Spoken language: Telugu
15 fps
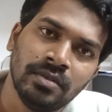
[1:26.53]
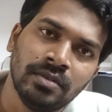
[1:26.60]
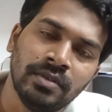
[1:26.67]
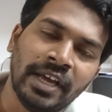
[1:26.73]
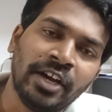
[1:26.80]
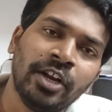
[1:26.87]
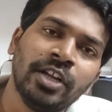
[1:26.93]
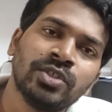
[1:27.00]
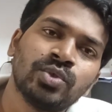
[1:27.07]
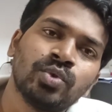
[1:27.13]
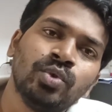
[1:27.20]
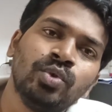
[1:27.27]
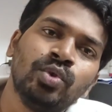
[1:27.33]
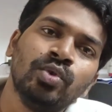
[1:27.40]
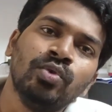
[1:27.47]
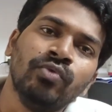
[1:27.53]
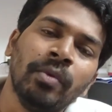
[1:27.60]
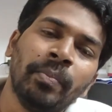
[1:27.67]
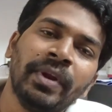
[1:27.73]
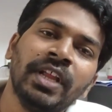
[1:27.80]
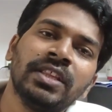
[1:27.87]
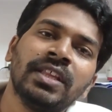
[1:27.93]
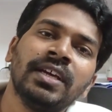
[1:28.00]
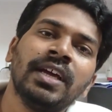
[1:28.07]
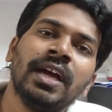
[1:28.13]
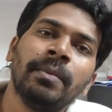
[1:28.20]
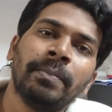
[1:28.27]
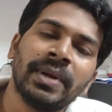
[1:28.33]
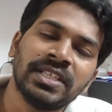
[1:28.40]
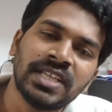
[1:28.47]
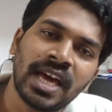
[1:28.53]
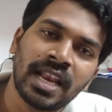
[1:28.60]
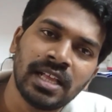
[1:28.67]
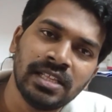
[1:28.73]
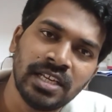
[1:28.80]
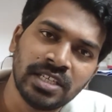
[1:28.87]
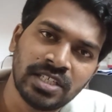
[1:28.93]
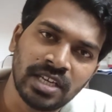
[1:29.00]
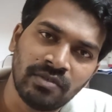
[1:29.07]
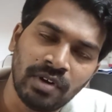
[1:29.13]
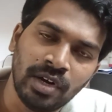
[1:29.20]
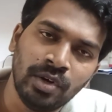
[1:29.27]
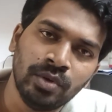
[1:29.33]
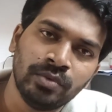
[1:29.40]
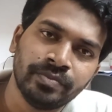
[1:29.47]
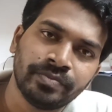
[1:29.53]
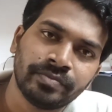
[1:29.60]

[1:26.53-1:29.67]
ఎగరేసుకుంటూ విపరీతంగా ప్రచారాలు చేసేవాళ్ళు